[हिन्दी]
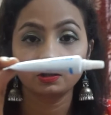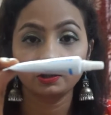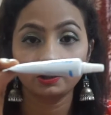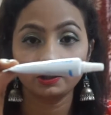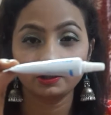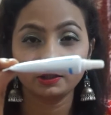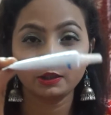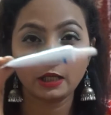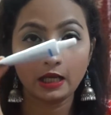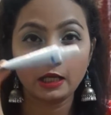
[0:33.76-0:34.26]

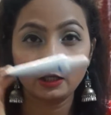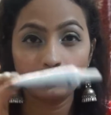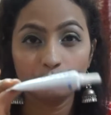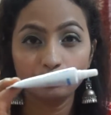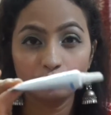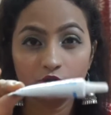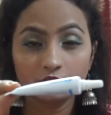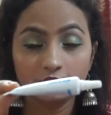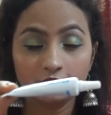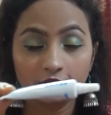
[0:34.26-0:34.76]
and I'll
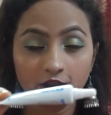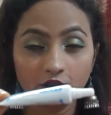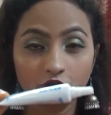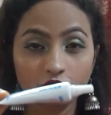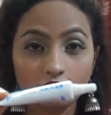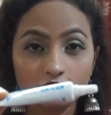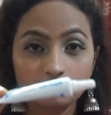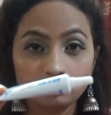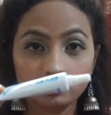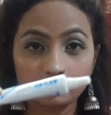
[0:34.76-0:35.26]
put the link
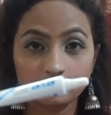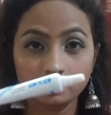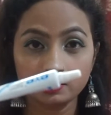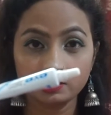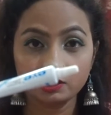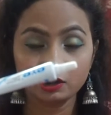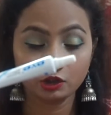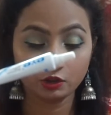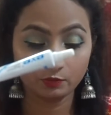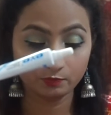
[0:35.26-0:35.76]
also in
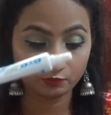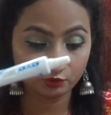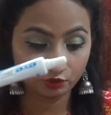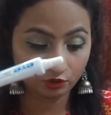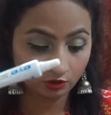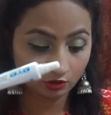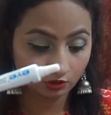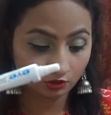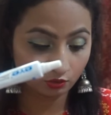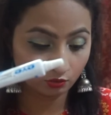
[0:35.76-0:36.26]

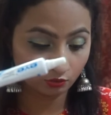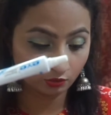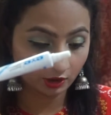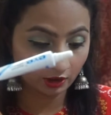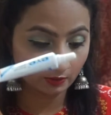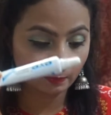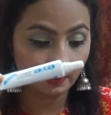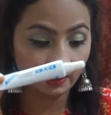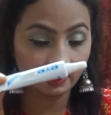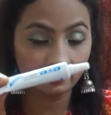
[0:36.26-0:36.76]
description you
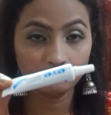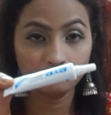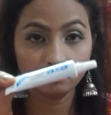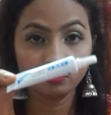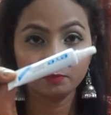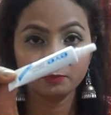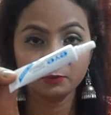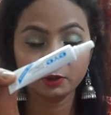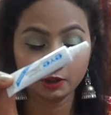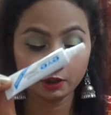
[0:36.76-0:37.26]
can buy
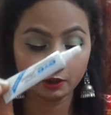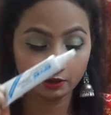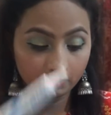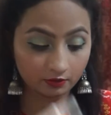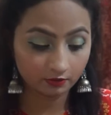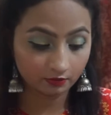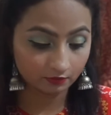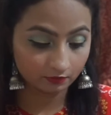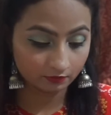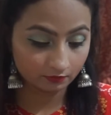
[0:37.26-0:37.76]
from there